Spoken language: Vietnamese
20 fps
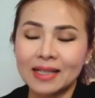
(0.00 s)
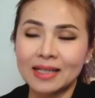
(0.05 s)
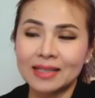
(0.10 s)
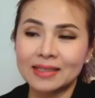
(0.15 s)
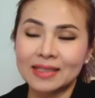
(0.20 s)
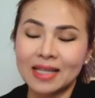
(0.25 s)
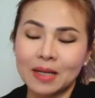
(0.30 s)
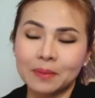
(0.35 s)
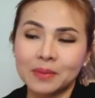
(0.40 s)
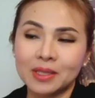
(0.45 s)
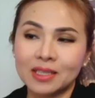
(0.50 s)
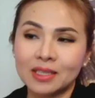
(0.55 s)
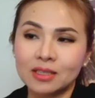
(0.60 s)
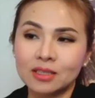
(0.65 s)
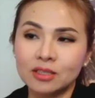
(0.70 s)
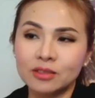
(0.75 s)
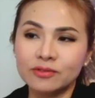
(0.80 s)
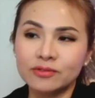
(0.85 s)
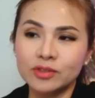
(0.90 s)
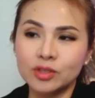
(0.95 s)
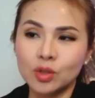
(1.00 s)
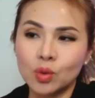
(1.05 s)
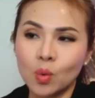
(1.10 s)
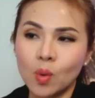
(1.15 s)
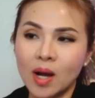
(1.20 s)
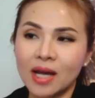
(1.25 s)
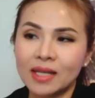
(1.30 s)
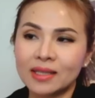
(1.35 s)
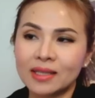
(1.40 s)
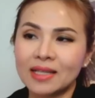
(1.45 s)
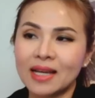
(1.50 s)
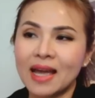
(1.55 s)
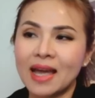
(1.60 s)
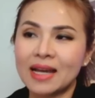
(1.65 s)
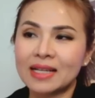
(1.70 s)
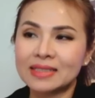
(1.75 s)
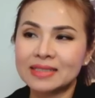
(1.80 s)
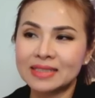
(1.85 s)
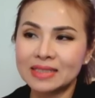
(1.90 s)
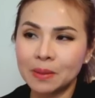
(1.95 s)
Sáng ngày 8 tháng 4 vừa qua thì
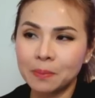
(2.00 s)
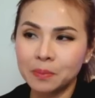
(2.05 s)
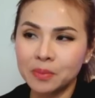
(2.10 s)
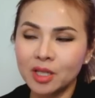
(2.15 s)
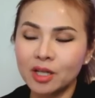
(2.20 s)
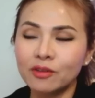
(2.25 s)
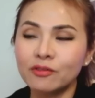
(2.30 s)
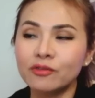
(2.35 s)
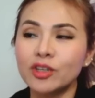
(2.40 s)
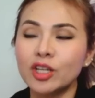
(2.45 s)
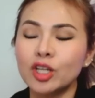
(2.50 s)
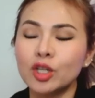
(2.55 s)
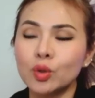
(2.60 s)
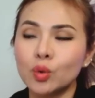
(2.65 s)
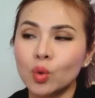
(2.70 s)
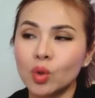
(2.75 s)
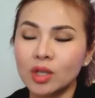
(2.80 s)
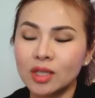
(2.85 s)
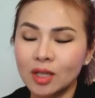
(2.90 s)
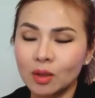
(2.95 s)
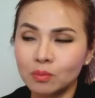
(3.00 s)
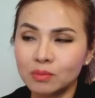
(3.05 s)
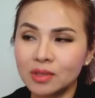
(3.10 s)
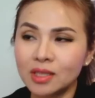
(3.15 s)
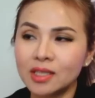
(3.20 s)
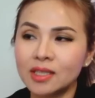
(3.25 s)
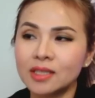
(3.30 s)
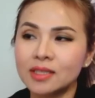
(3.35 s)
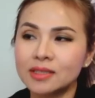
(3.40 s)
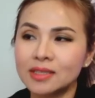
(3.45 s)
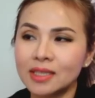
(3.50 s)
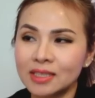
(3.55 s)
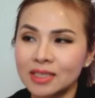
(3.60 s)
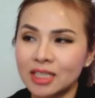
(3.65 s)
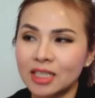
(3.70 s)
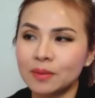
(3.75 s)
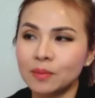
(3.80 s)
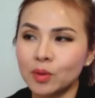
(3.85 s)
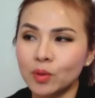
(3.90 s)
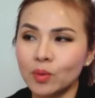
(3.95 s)
hàng trăm nhân viên của công ty trách
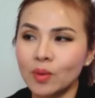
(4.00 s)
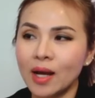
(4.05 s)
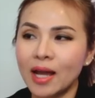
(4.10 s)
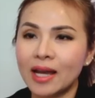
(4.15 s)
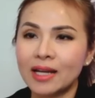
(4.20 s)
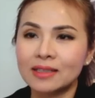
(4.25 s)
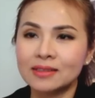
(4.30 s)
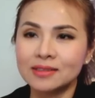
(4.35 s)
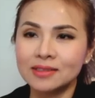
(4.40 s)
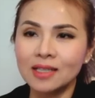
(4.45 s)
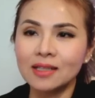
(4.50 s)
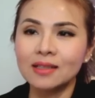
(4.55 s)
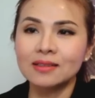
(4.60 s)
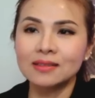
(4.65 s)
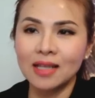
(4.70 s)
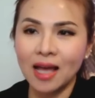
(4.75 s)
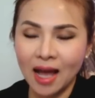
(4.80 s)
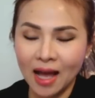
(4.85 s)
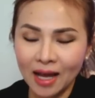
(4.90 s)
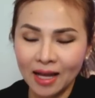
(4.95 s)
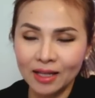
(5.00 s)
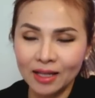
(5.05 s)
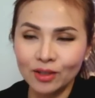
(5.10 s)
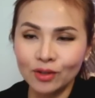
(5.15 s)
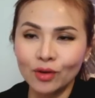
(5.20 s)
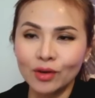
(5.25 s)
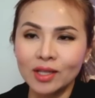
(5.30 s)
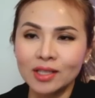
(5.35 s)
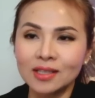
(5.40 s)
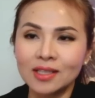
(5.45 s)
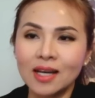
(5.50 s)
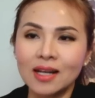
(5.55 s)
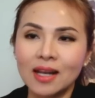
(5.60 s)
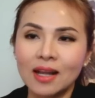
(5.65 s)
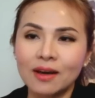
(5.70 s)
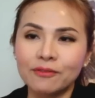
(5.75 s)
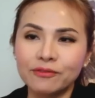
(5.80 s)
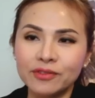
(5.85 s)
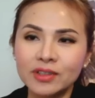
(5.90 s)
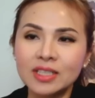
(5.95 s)
nhiệm hữu hạn chất thải có cái tên
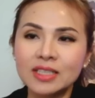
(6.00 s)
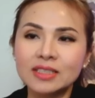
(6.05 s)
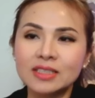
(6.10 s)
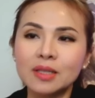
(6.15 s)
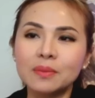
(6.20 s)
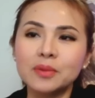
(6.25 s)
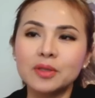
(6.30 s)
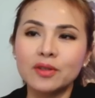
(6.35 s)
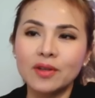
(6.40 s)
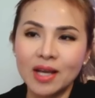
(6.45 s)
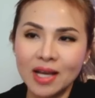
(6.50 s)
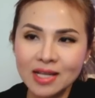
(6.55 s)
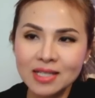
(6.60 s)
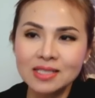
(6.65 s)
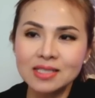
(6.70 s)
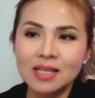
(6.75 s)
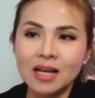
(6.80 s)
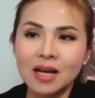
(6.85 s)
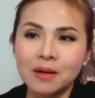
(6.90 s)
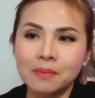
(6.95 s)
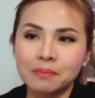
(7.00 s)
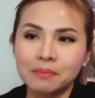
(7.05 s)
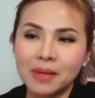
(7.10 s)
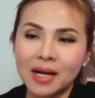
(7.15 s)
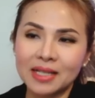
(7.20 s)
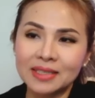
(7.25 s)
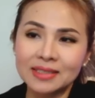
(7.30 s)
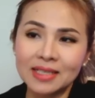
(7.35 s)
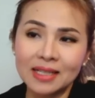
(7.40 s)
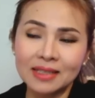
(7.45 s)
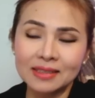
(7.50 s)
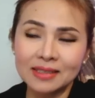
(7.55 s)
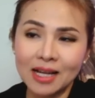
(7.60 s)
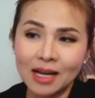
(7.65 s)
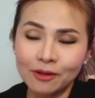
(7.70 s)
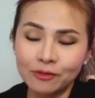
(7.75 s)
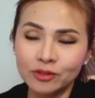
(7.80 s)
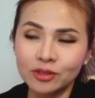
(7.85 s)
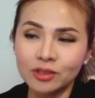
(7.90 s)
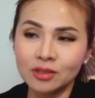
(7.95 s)
là VWS bãi rác
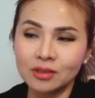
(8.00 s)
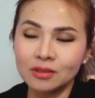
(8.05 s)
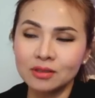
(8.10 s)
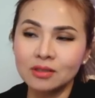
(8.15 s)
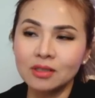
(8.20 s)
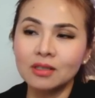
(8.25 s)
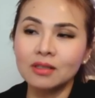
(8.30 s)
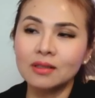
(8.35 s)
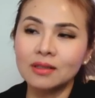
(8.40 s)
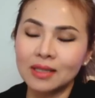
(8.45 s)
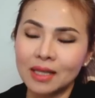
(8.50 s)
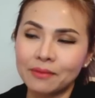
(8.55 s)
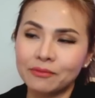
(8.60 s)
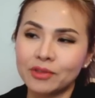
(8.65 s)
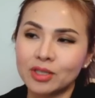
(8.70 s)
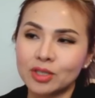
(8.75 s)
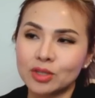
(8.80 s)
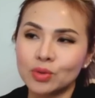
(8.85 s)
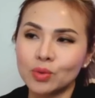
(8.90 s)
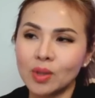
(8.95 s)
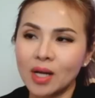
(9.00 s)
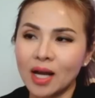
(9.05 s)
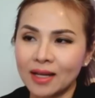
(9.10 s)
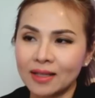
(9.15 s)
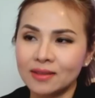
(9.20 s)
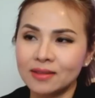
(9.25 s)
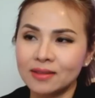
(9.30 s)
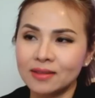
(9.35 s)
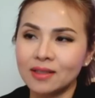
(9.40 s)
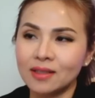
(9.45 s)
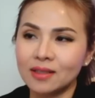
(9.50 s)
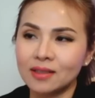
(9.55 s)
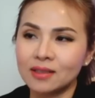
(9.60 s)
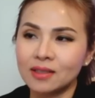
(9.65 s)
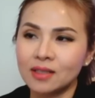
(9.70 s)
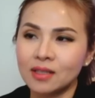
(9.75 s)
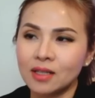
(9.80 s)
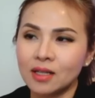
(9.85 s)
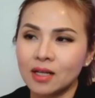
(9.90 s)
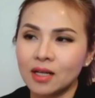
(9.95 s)
Đa Phước ngưng làm việc suốt 2 giờ
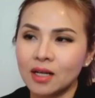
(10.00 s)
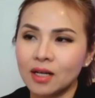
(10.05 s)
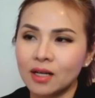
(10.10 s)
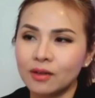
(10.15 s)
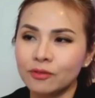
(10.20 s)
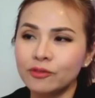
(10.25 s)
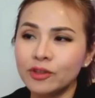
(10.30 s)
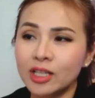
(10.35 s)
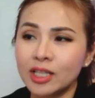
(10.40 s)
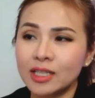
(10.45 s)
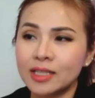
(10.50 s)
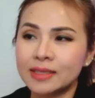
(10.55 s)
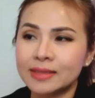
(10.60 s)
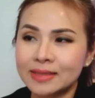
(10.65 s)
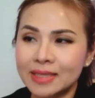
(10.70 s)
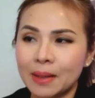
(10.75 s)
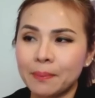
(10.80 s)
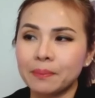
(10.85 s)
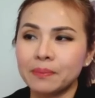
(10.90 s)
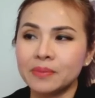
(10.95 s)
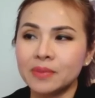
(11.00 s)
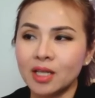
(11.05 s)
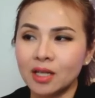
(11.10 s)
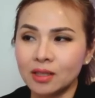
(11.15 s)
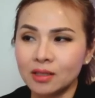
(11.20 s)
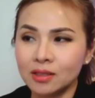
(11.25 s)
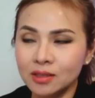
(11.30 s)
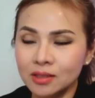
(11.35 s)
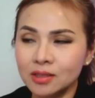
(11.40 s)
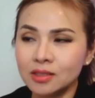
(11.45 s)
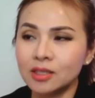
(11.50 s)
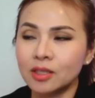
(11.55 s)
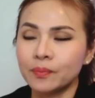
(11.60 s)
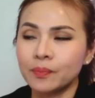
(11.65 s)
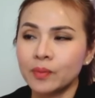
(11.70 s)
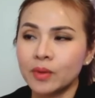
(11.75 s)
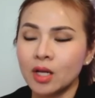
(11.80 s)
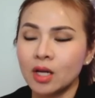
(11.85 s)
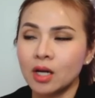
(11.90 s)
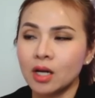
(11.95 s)
ờ, vì chậm nhận lương.
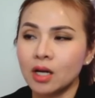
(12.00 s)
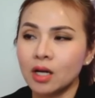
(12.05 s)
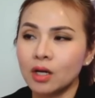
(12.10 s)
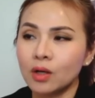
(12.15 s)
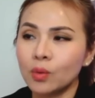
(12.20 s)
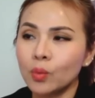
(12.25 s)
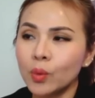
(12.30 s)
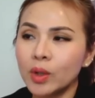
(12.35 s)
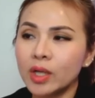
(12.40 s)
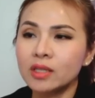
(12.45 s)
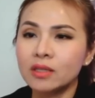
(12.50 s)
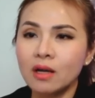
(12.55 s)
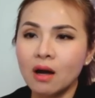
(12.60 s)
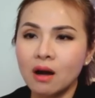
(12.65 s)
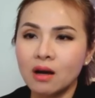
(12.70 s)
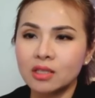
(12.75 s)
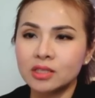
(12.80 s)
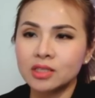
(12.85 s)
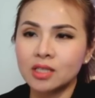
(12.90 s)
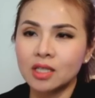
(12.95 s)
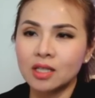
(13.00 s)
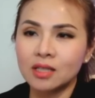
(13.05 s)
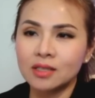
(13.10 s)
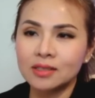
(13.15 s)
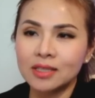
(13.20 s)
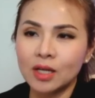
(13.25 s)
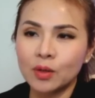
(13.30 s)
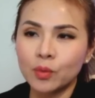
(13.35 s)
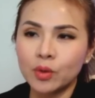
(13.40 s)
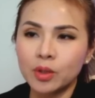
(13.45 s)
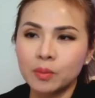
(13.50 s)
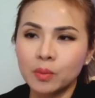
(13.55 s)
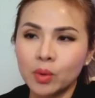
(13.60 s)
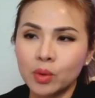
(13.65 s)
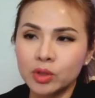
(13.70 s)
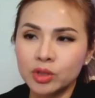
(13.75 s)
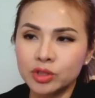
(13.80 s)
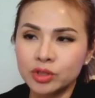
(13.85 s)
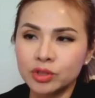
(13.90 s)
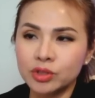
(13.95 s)
Ờ, nguyên do Sở Tài nguyên
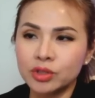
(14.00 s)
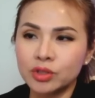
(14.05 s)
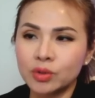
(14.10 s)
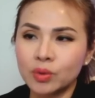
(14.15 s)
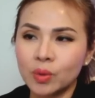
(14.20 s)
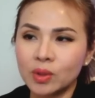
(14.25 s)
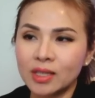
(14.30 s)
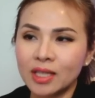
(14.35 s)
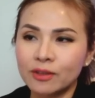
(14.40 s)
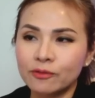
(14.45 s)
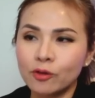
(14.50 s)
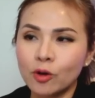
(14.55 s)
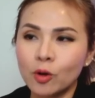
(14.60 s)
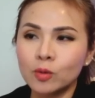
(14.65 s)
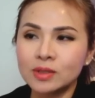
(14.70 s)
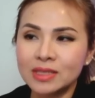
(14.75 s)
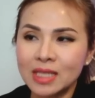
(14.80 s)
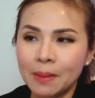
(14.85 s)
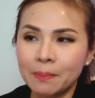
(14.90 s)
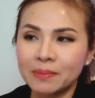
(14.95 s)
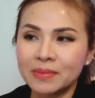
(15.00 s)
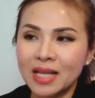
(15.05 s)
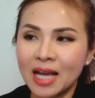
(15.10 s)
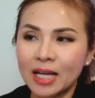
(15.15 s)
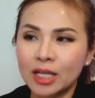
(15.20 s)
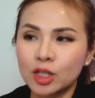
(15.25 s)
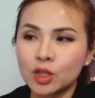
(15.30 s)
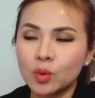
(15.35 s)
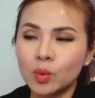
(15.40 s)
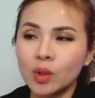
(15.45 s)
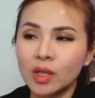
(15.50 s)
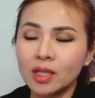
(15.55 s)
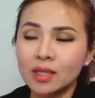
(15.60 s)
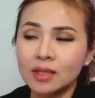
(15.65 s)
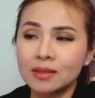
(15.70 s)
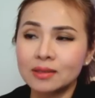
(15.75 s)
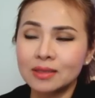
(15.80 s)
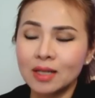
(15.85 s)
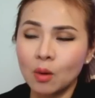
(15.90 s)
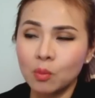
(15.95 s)
Môi trường của thành phố chậm giải
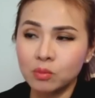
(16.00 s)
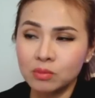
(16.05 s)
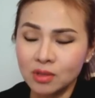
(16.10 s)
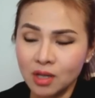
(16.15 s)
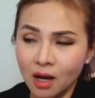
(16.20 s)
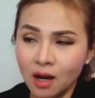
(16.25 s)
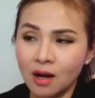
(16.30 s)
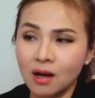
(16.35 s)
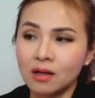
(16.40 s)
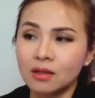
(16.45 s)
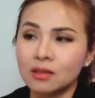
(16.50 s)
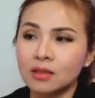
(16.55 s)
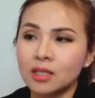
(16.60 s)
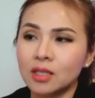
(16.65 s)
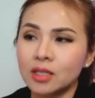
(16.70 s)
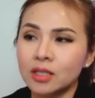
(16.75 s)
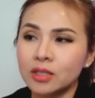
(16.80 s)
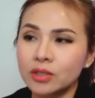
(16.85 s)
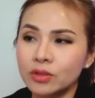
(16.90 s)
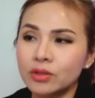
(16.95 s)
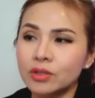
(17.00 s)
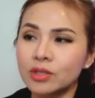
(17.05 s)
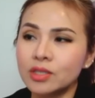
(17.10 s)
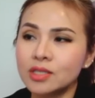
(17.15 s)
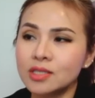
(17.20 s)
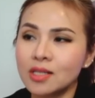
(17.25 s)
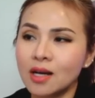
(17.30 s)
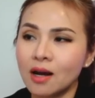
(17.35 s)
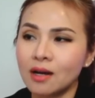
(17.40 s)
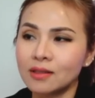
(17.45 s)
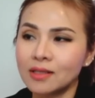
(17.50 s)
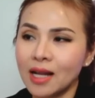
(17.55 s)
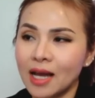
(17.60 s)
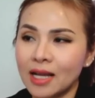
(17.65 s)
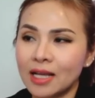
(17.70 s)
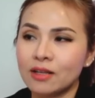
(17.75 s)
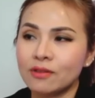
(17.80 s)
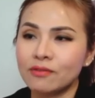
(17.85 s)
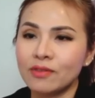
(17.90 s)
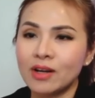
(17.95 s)
quyết công nợ giữa sở
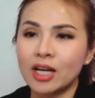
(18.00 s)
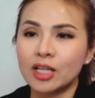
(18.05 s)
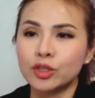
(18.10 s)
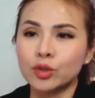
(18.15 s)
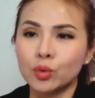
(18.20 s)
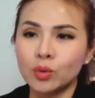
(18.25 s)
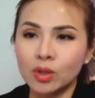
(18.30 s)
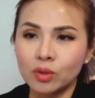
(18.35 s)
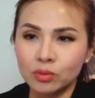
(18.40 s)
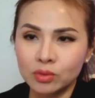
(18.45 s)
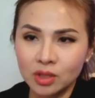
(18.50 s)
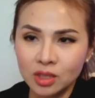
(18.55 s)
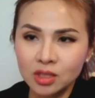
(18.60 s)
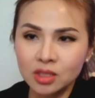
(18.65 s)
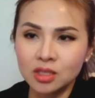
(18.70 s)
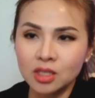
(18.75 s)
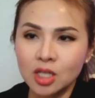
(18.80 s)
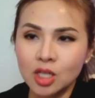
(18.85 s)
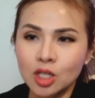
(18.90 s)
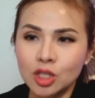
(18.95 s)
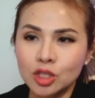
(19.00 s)
này và chủ đầu tư.